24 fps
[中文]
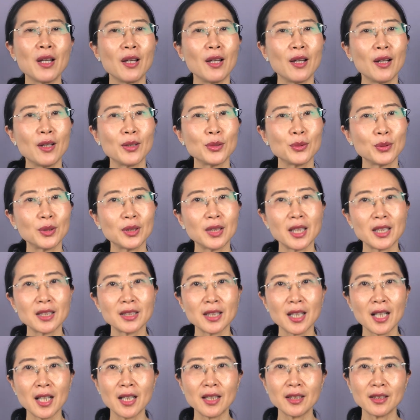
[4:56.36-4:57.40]
呃，如果大
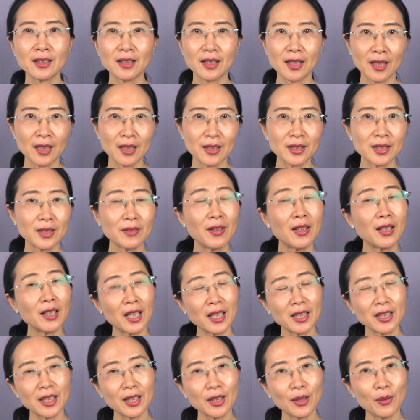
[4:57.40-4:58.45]
家也希望。改
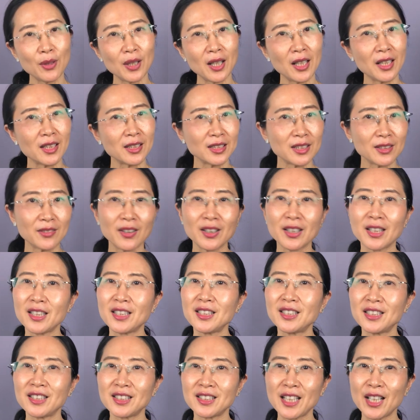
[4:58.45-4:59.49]
善的话，希望也一
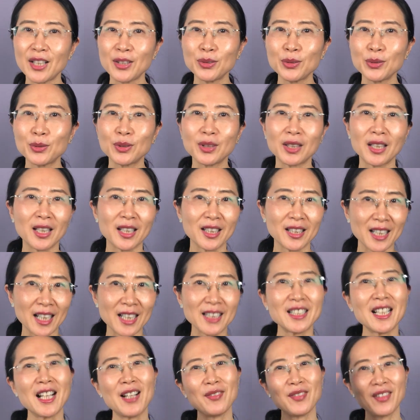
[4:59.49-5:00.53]
起加入来改
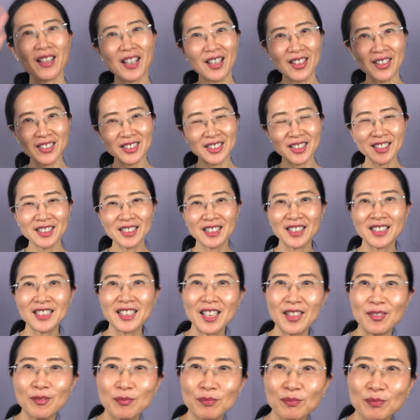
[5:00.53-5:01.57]
善。好，下次再
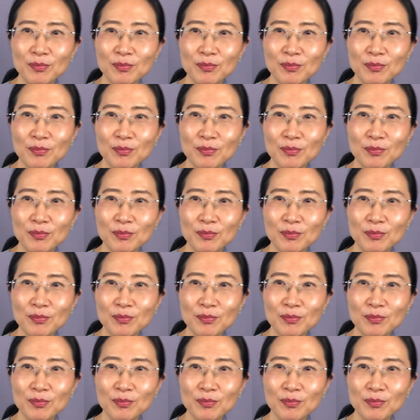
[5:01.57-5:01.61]
见。